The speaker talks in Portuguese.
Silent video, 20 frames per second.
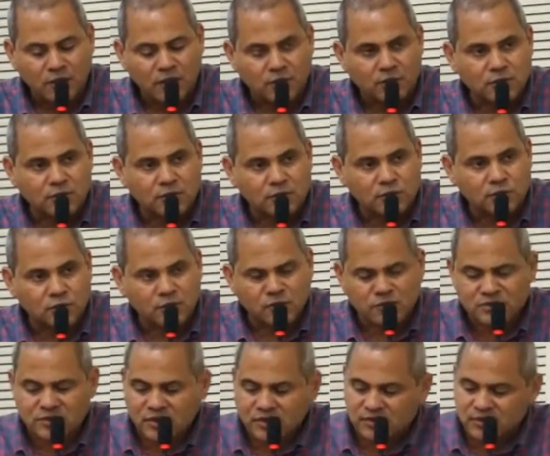E isso, com
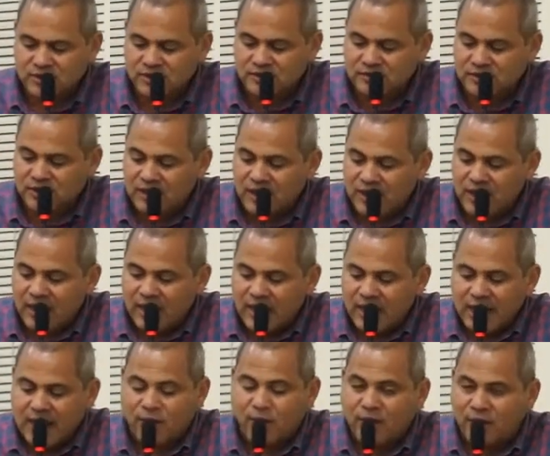certeza,
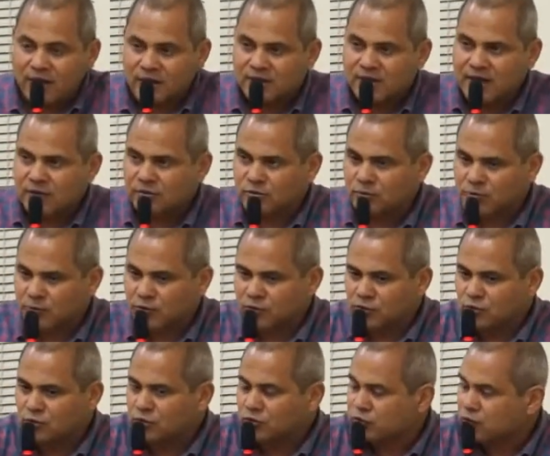é a qualidade do
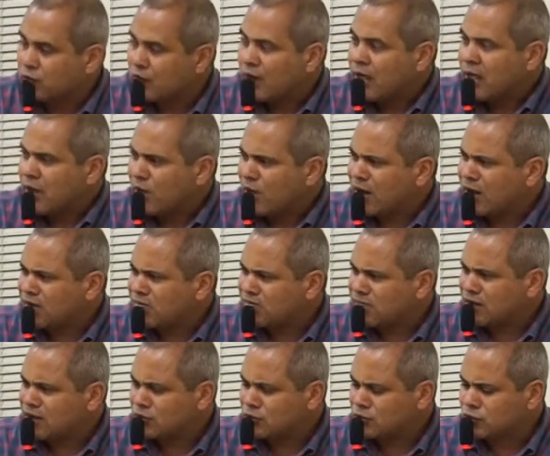produto, é o
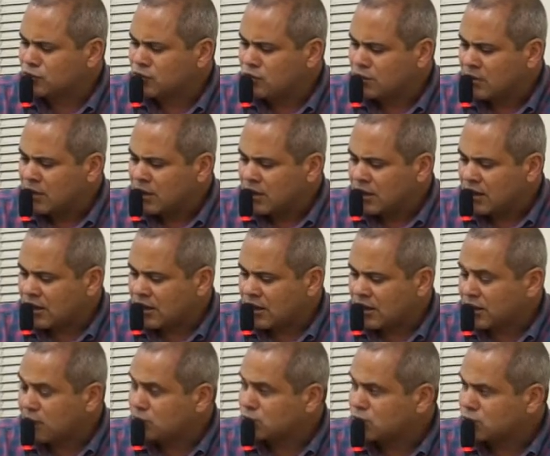alimento é,
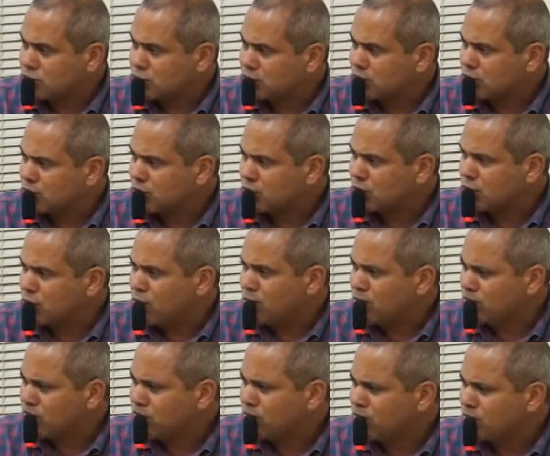consumido
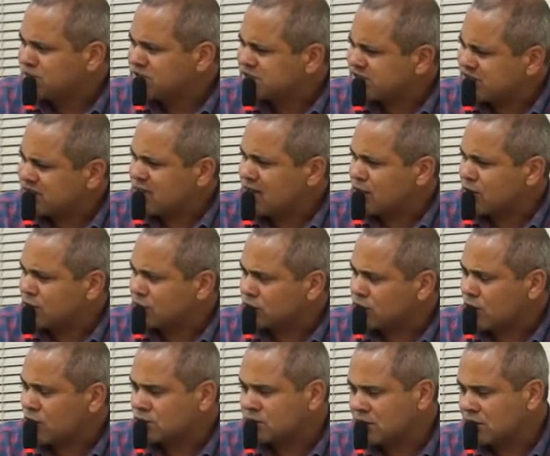com, sem
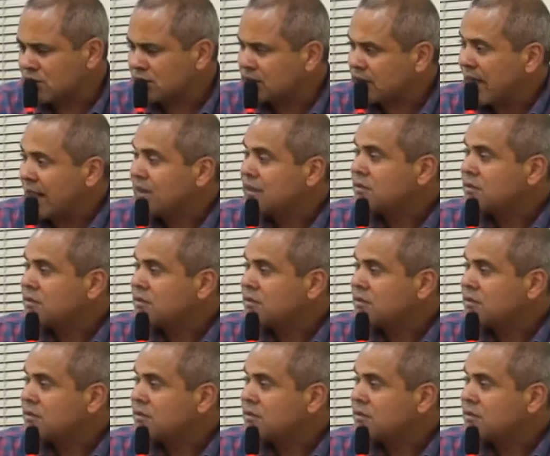agrotóxico.